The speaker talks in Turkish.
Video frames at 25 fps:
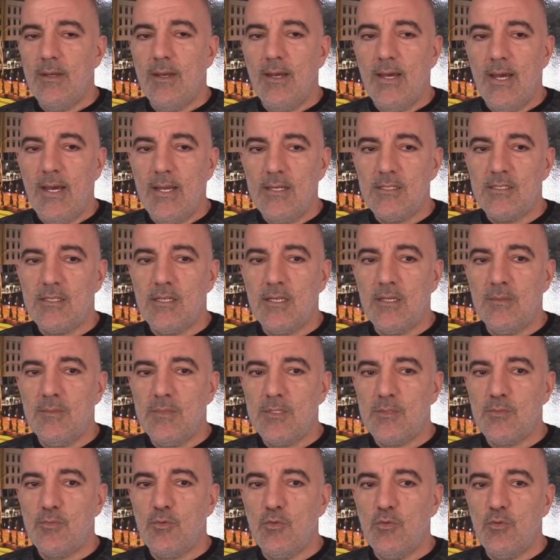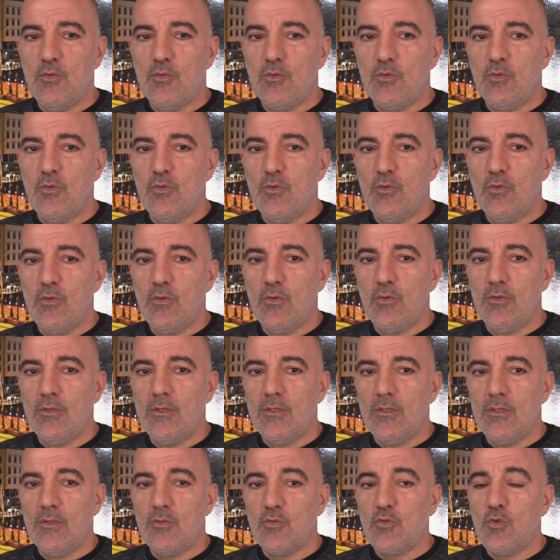Her sene biz bu günü
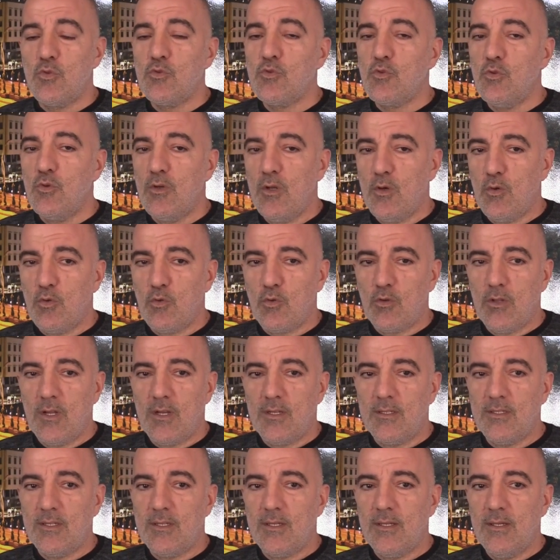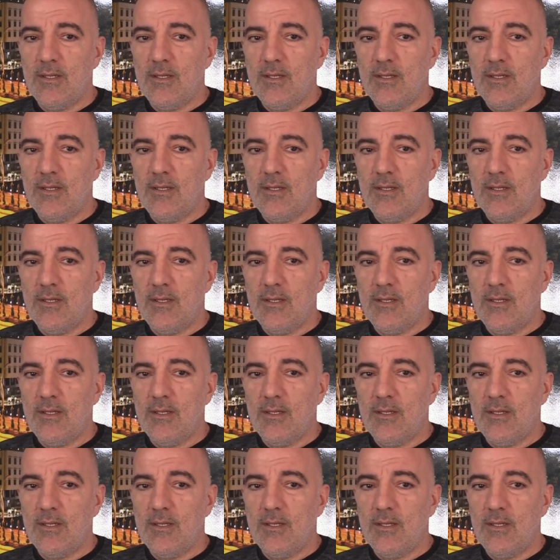e, coşkuyla kutlardık.